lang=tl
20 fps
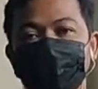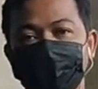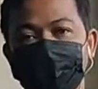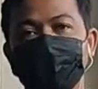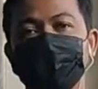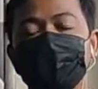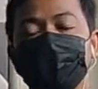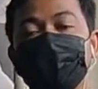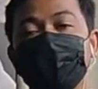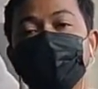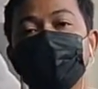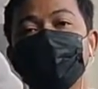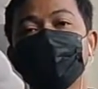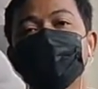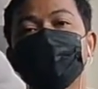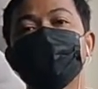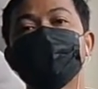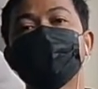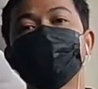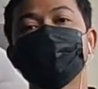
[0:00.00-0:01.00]
ng kanyang
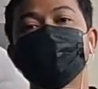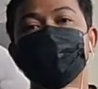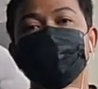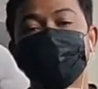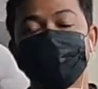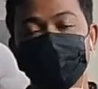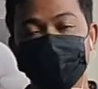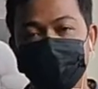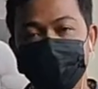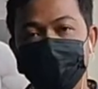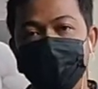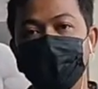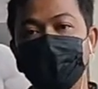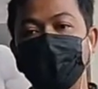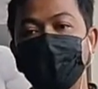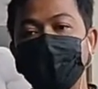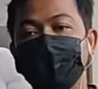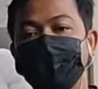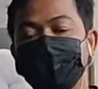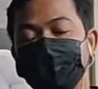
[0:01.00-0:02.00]
tito sa home
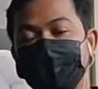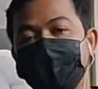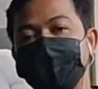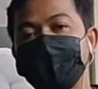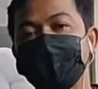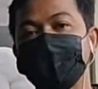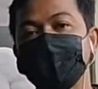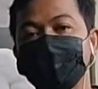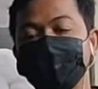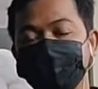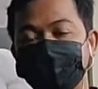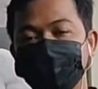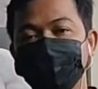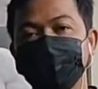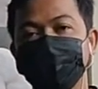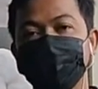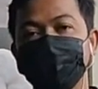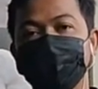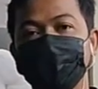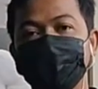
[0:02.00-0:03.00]
gym and after
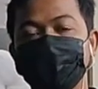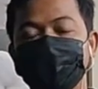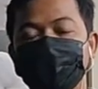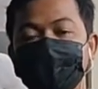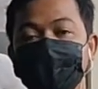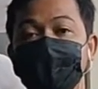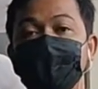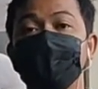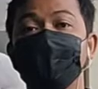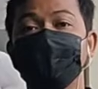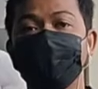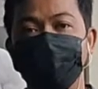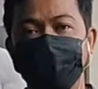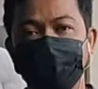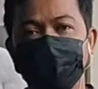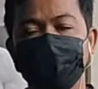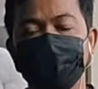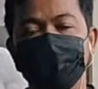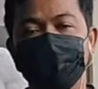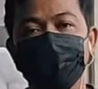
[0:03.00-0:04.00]
6 months of
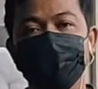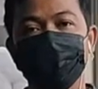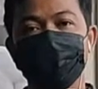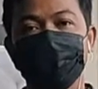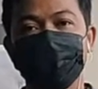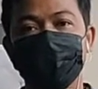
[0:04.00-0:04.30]
training,